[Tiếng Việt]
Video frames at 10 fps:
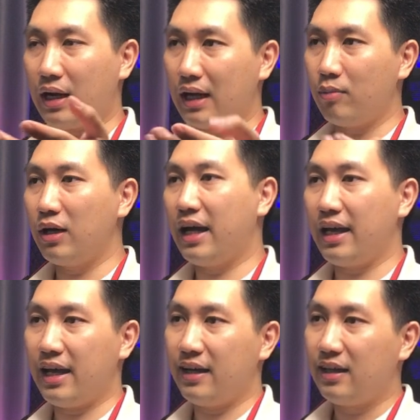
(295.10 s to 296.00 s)
là không có lời
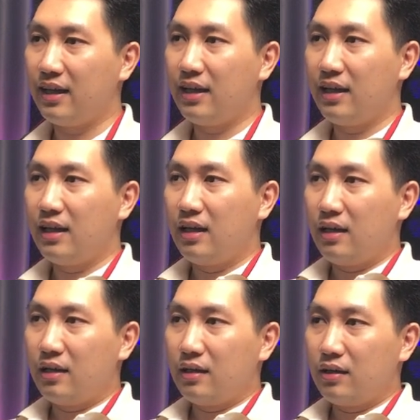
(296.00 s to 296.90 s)
ha
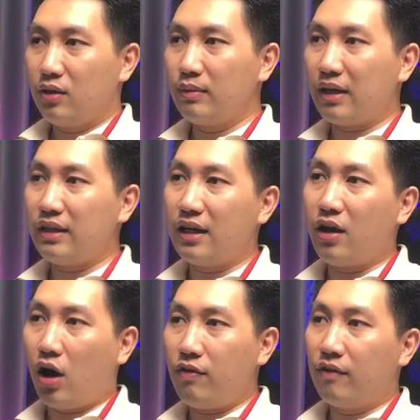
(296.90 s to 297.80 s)
chúng ta có thể
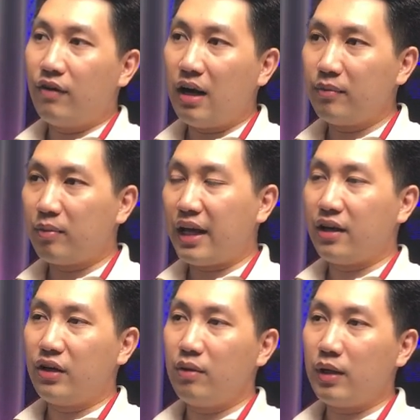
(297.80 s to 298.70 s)
gõ phần brom trong đây
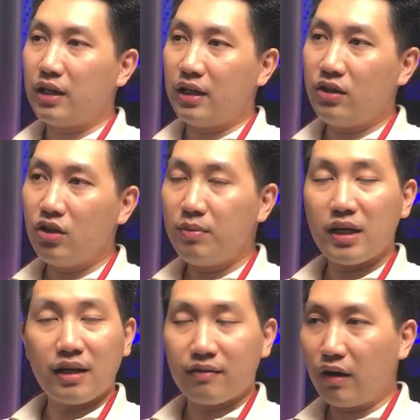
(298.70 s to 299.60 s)
còn nếu mà anh chị chưa biết
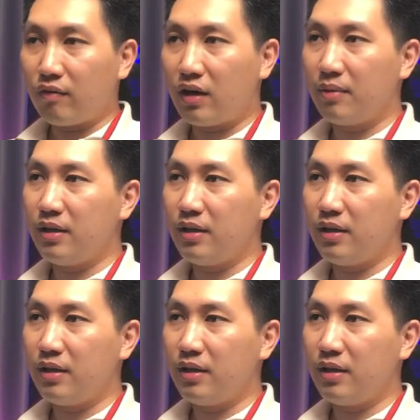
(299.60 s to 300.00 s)
các phần brom